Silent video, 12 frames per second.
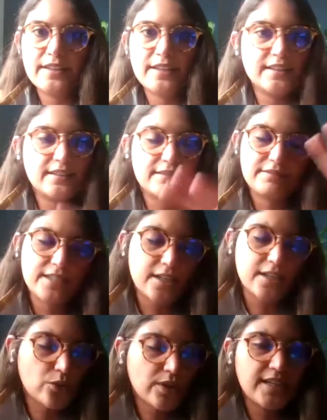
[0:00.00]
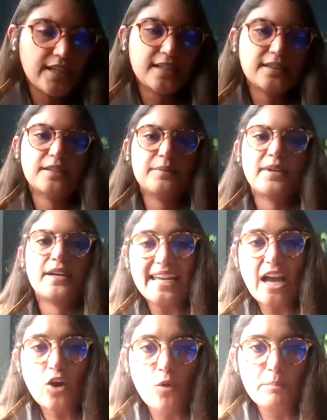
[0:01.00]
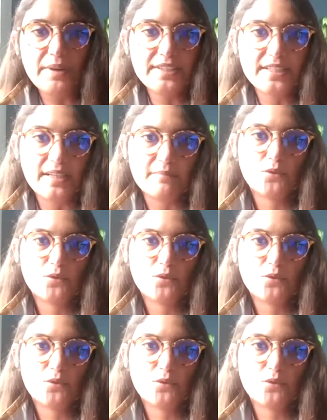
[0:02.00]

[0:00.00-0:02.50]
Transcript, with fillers: de ciertos clientes en la compañía,